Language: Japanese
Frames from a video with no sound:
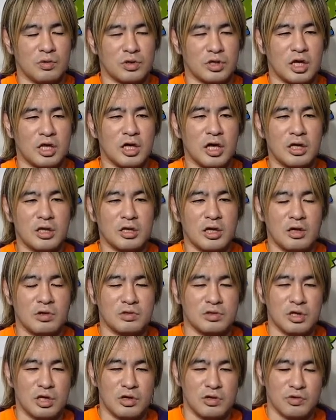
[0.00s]
他団体の
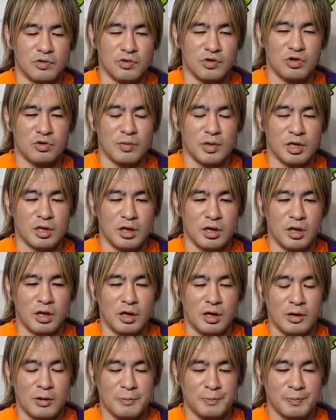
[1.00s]
選手含めて
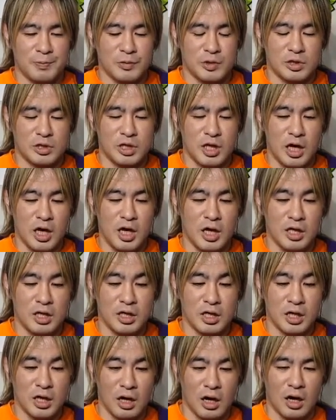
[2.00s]
全
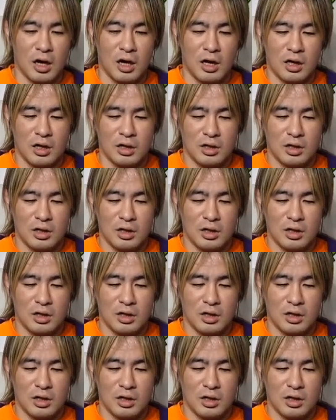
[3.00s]
員が